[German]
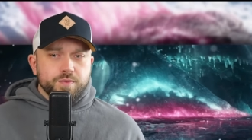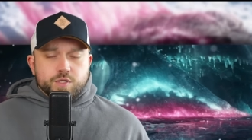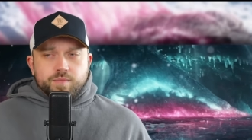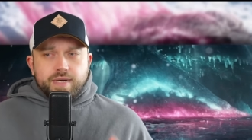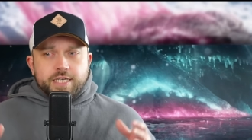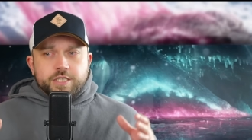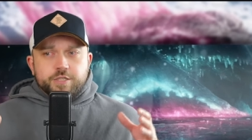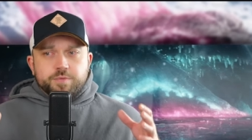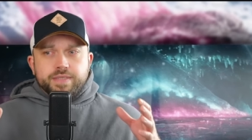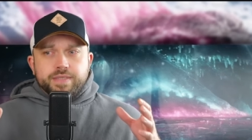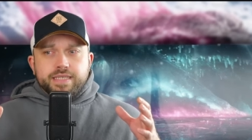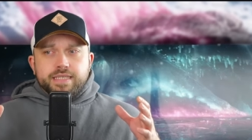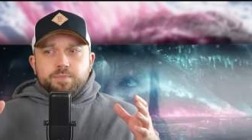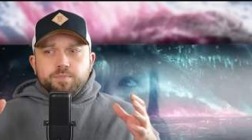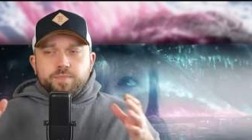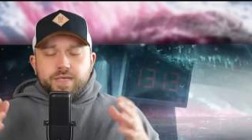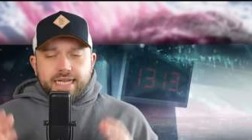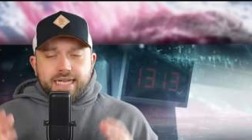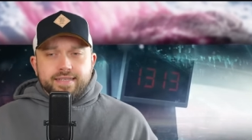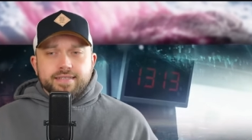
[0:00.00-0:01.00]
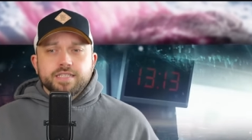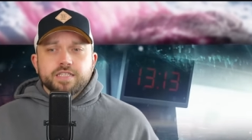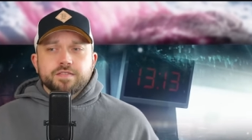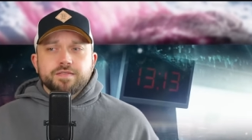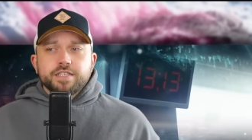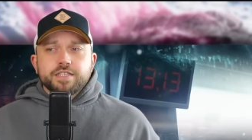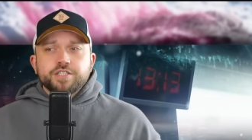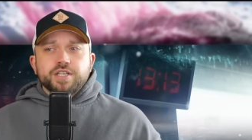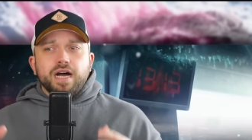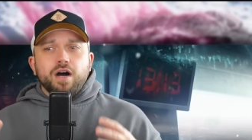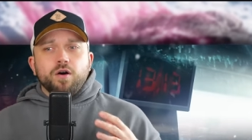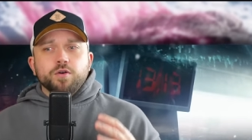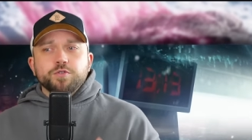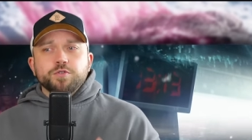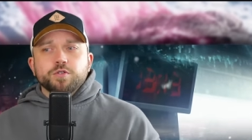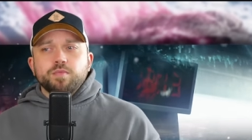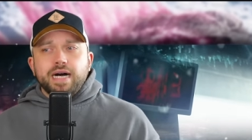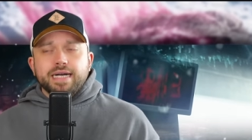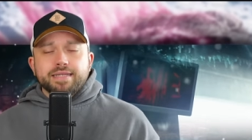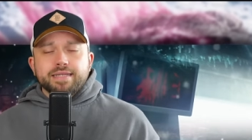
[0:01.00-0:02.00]
Zum Beispiel blendet Twitch
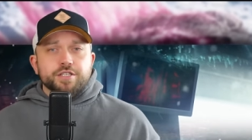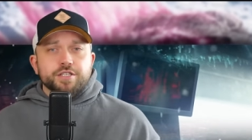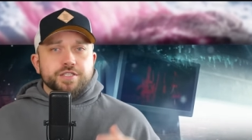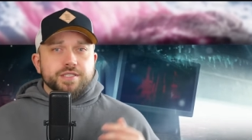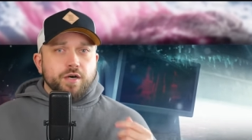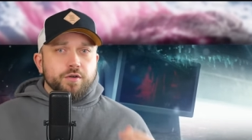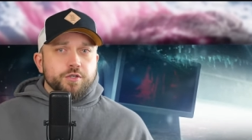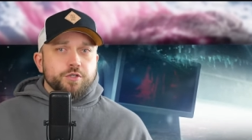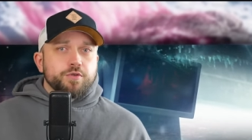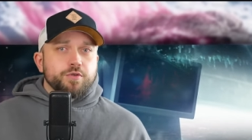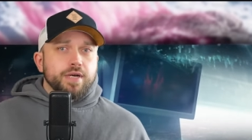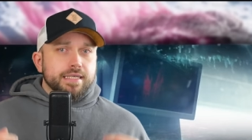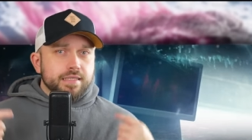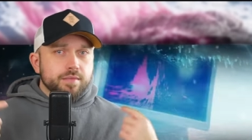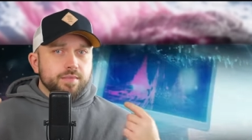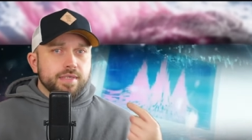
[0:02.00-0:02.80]
automatisch Soundtracks